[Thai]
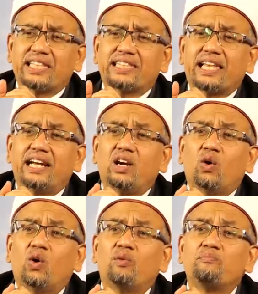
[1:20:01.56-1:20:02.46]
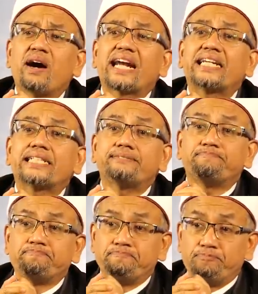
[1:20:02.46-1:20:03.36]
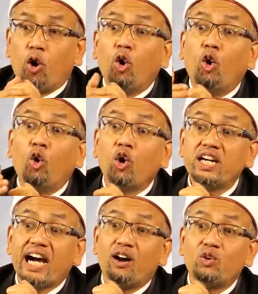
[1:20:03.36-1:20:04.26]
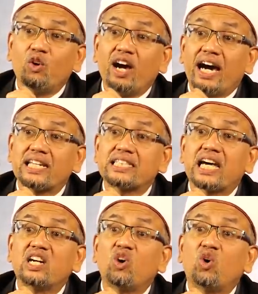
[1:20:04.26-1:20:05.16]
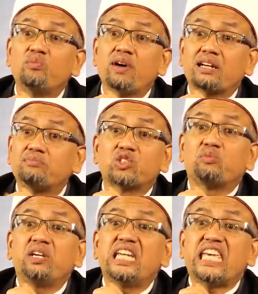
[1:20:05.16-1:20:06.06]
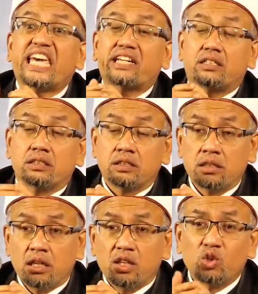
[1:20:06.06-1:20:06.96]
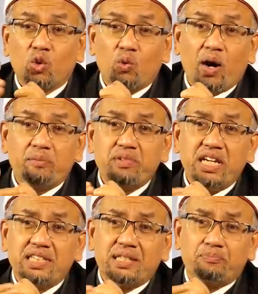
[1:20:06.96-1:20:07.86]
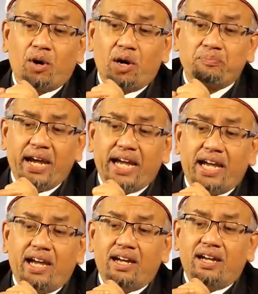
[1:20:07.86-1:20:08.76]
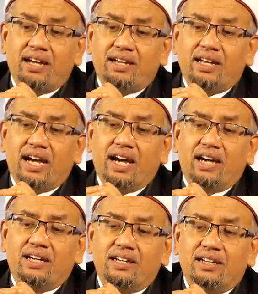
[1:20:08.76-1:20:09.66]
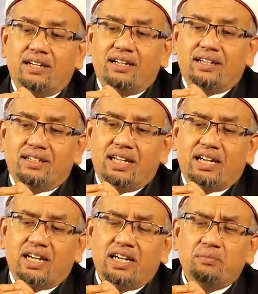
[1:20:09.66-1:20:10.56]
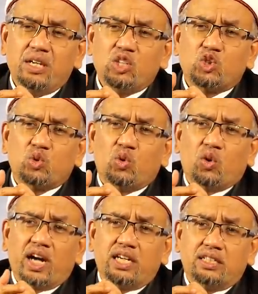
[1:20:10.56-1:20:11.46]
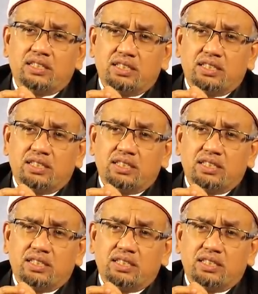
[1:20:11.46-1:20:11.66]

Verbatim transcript: อัตโนมัติโอนเข้าโดยอัตโนมัติไม่ต้องมีเนียดทุกความดีที่พ่อแม่นะได้เคยมีส่วน